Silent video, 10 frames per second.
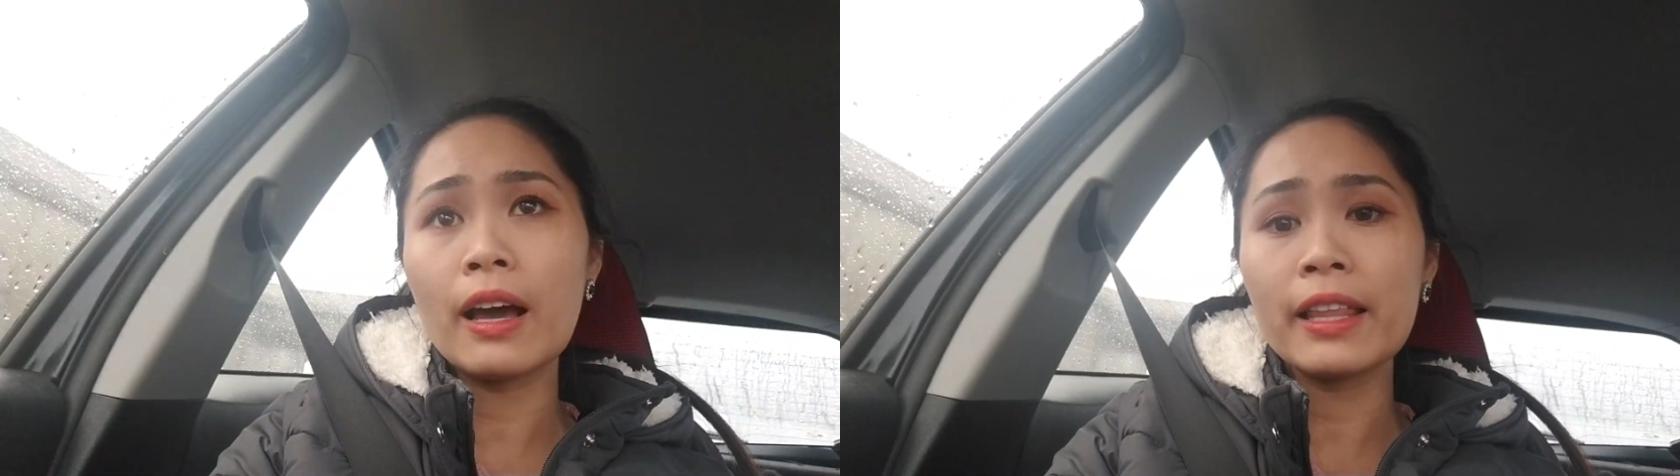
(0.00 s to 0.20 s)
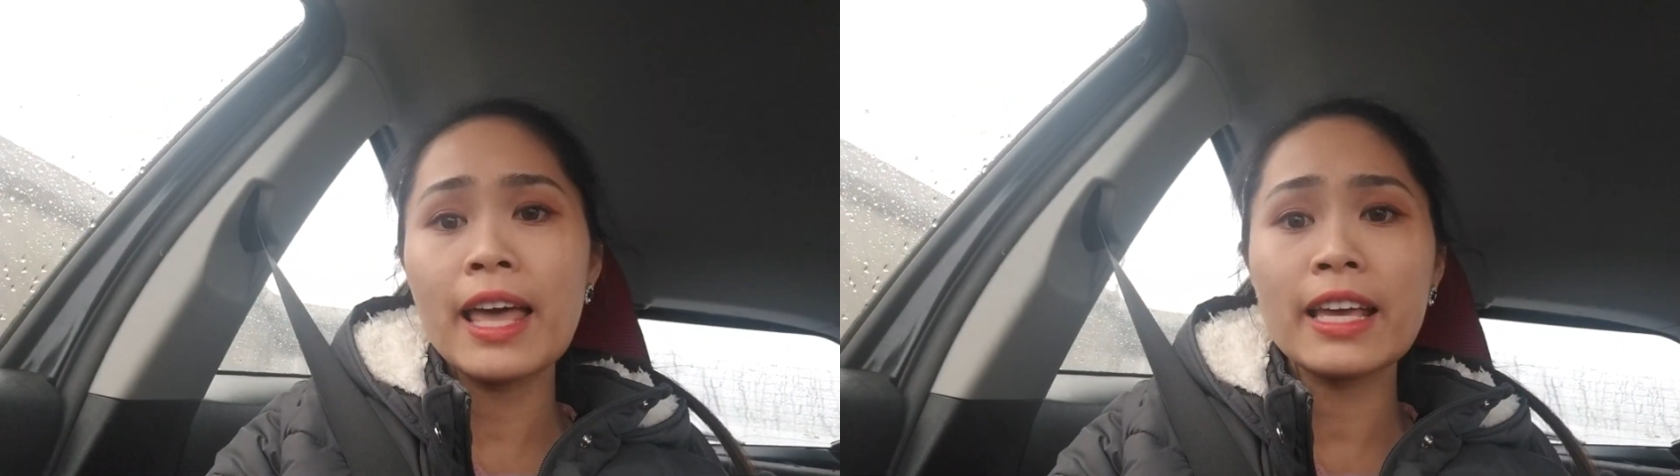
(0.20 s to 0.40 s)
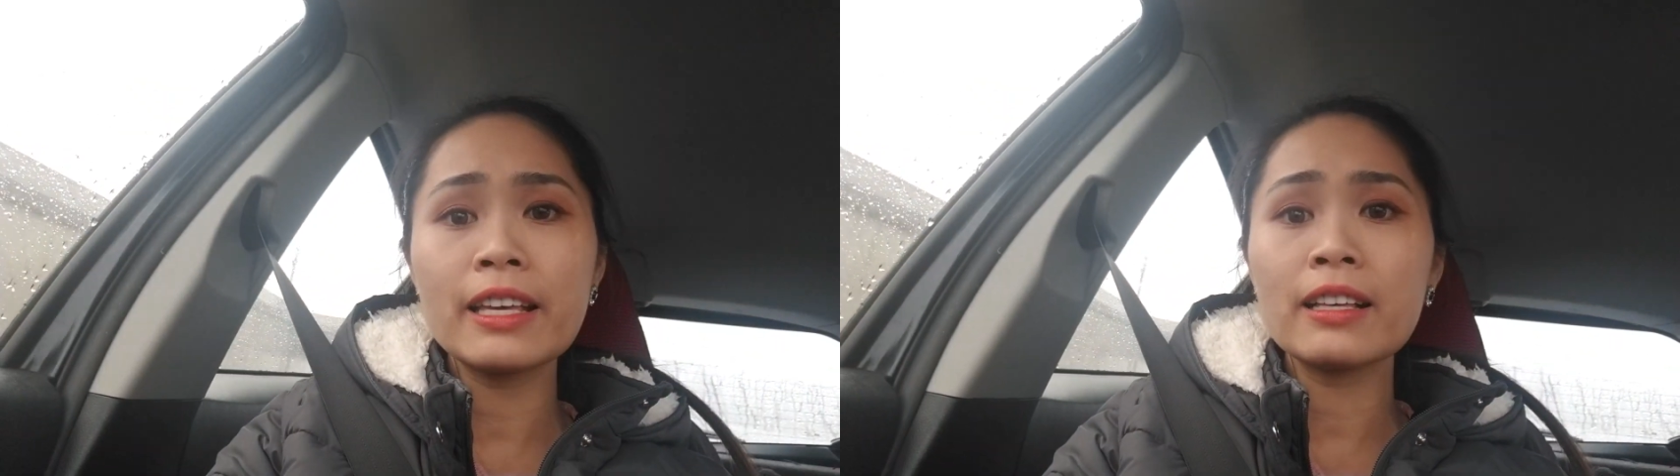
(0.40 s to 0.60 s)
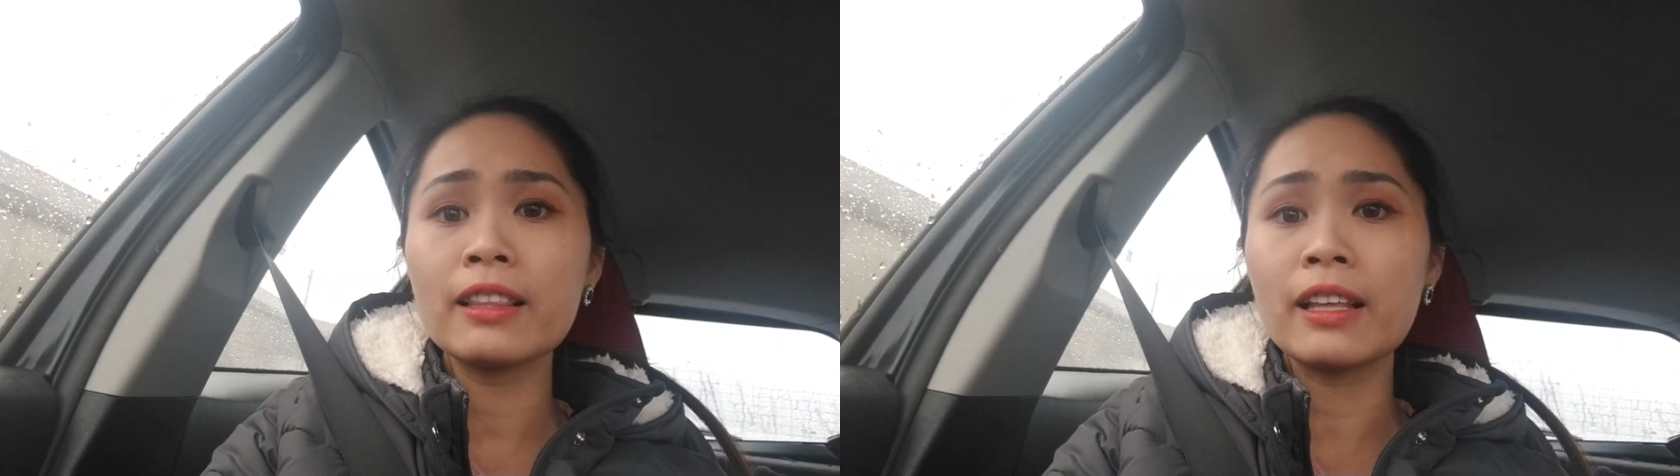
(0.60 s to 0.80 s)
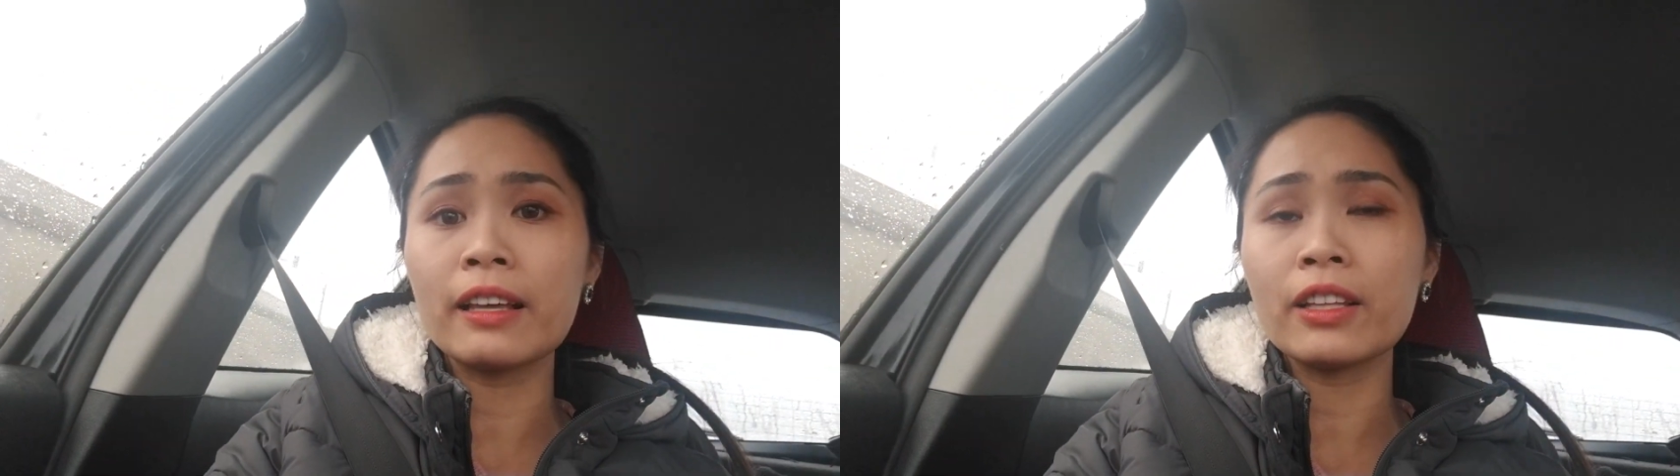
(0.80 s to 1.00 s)
ở đây
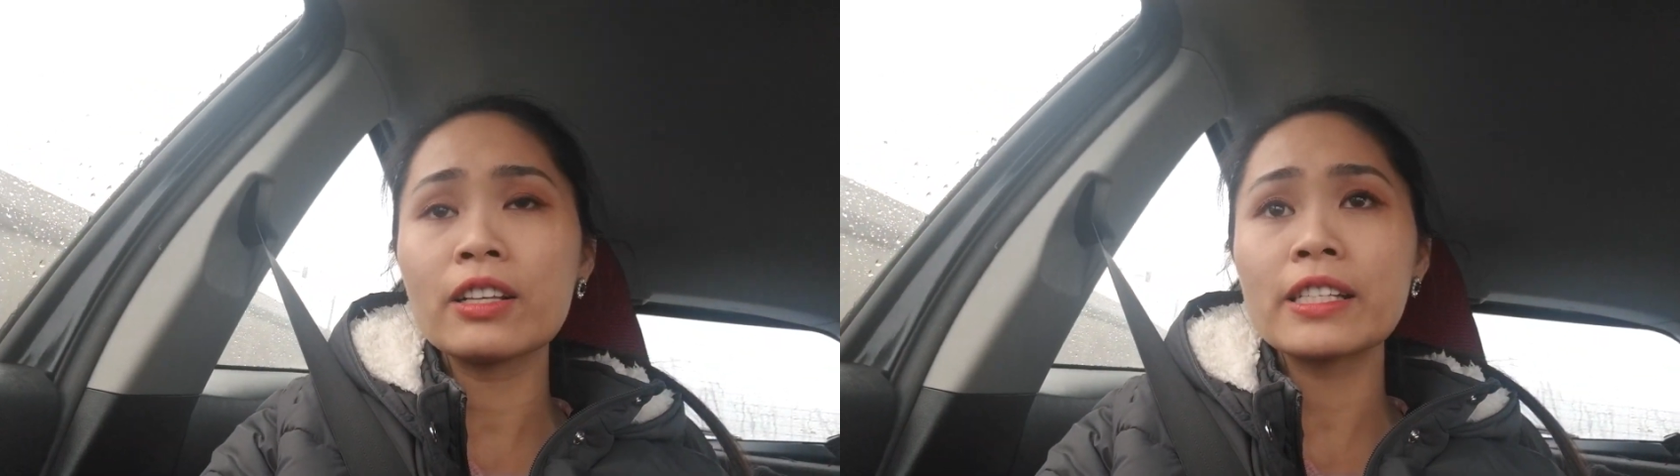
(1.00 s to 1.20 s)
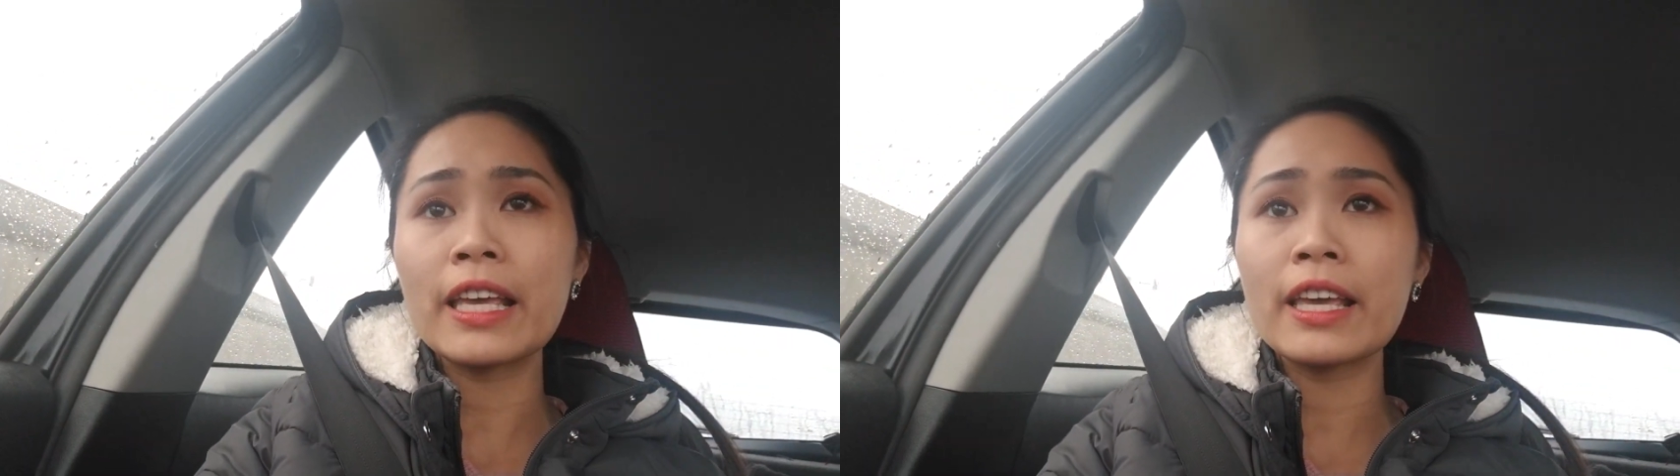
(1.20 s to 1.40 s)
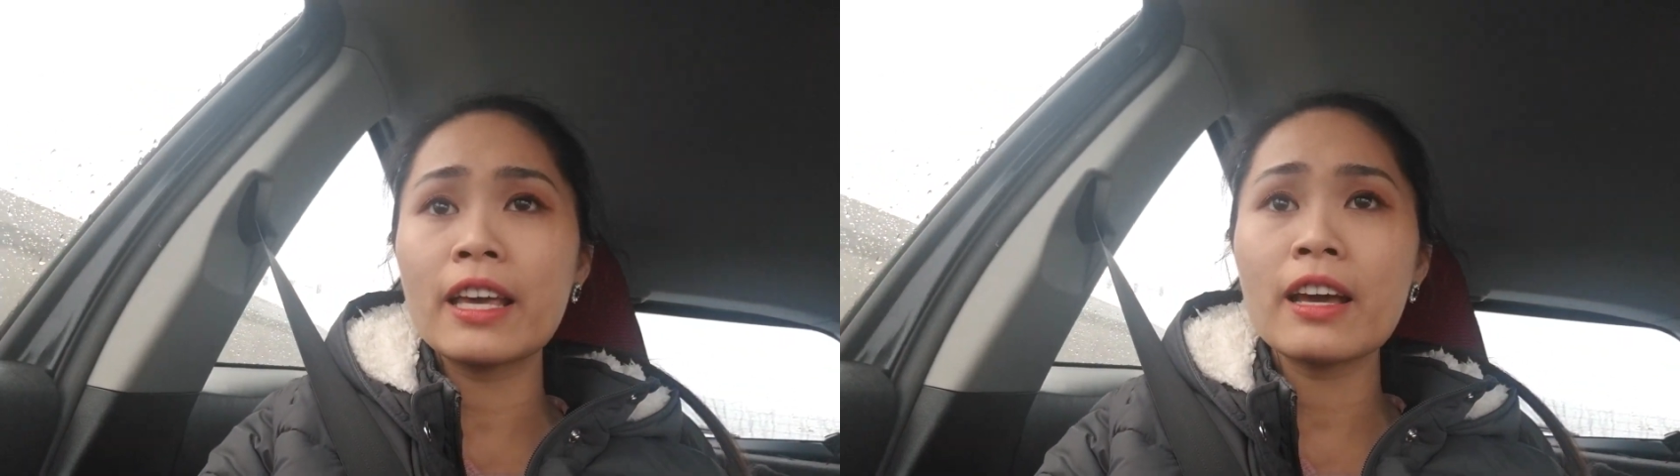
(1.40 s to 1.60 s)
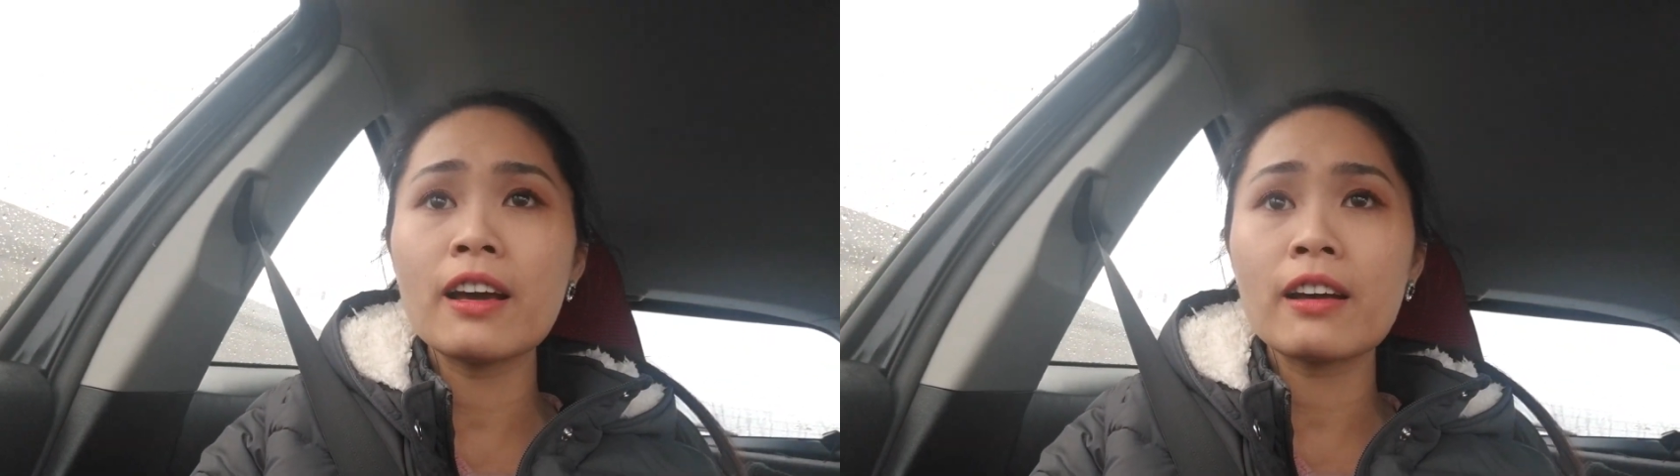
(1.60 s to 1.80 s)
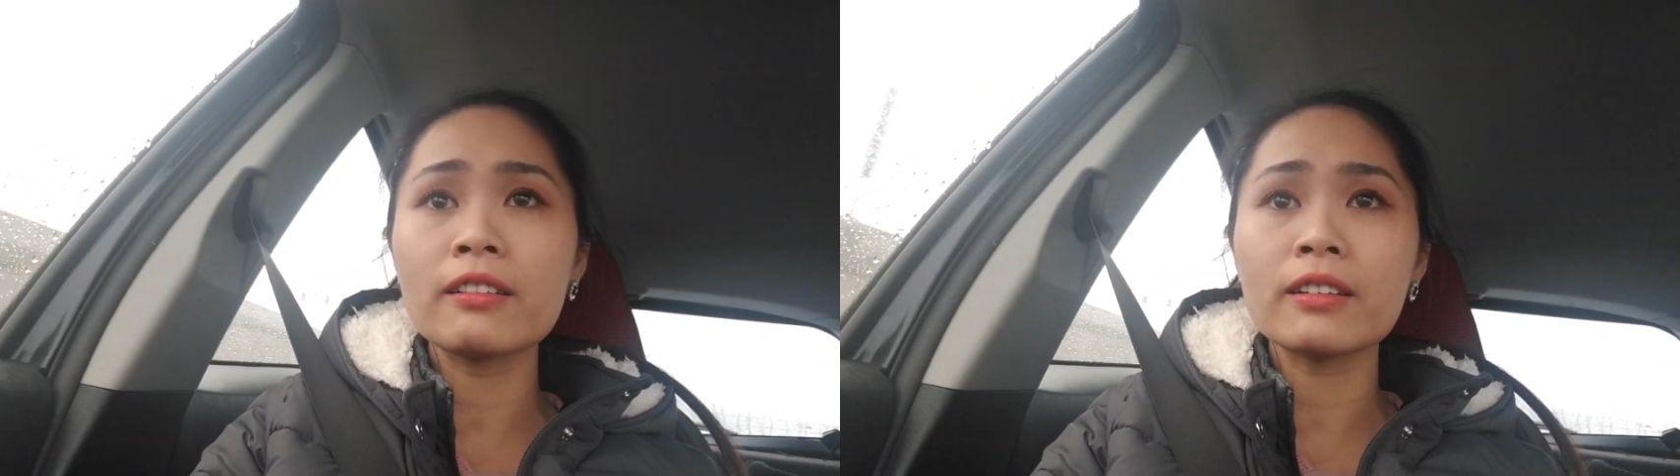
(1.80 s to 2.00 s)
là nó sẽ
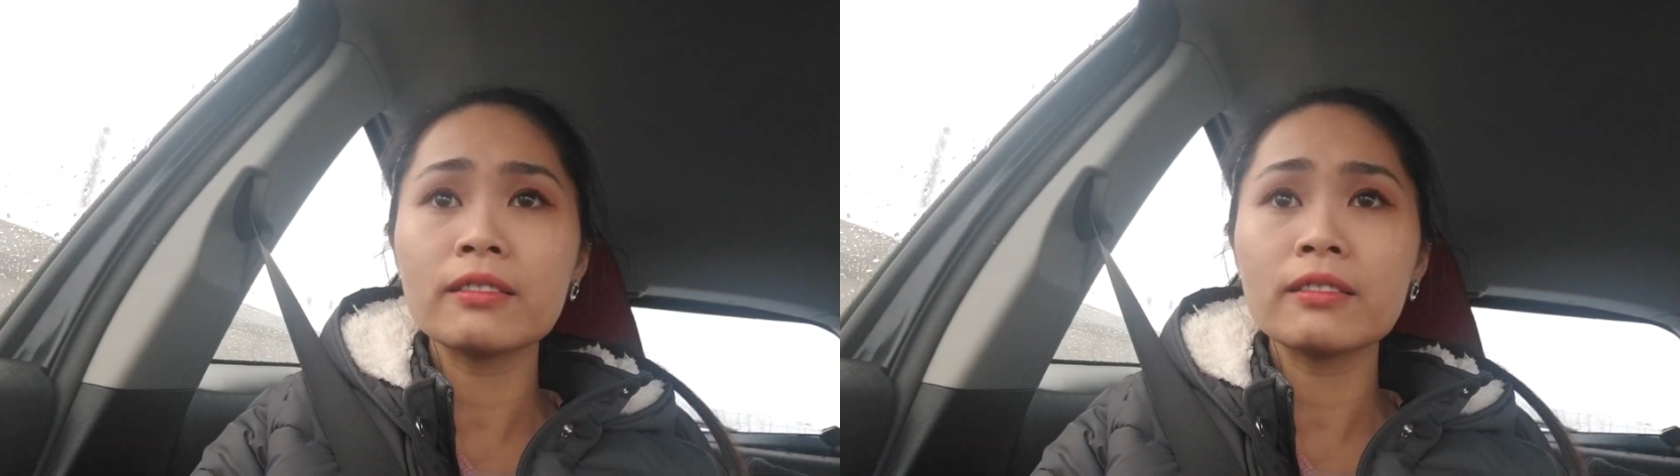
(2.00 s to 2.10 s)
à,